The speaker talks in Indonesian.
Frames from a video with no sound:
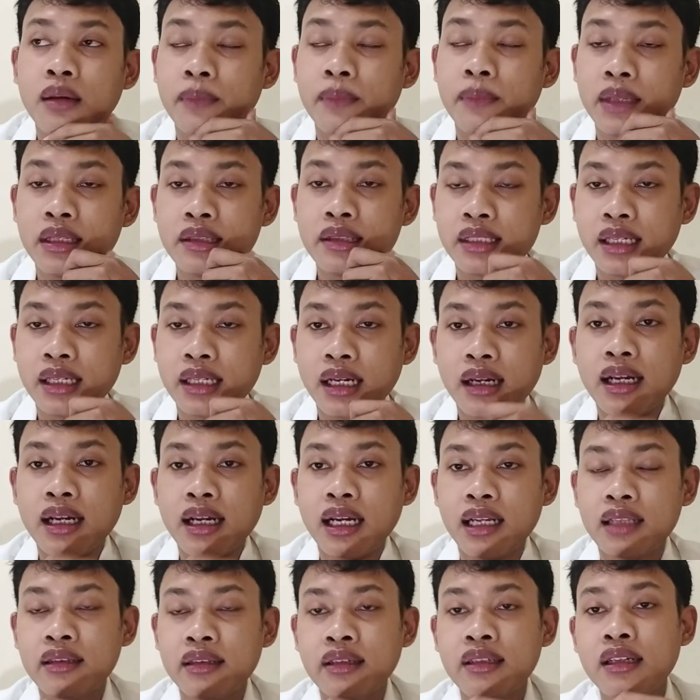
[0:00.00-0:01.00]

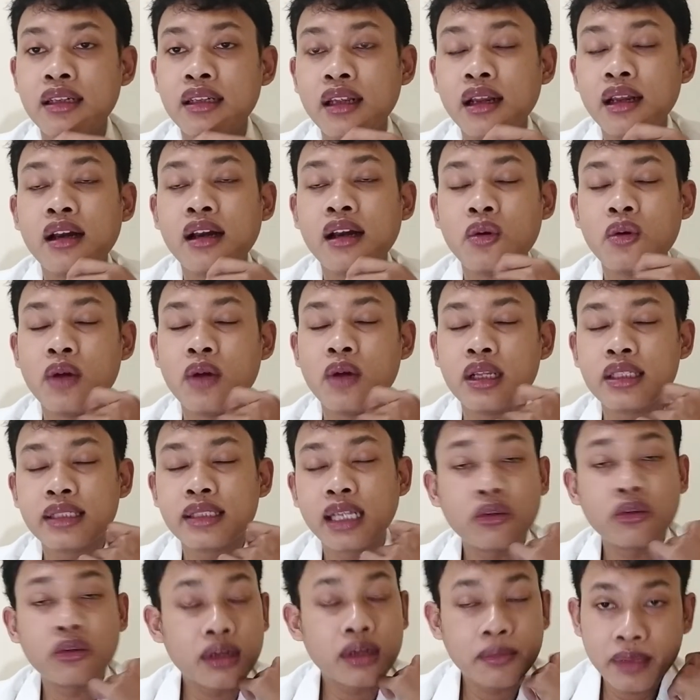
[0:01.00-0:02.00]
mencegah terjadinya gangguan
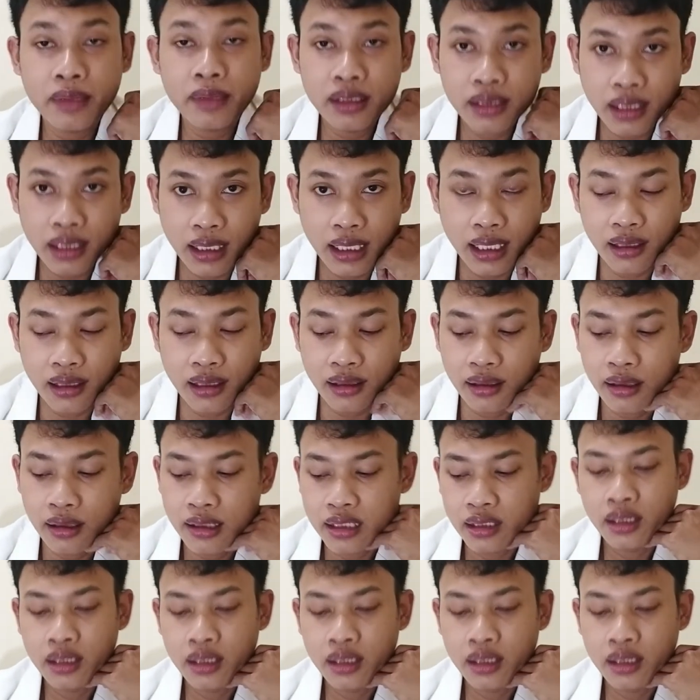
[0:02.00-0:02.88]
saluran pencernaan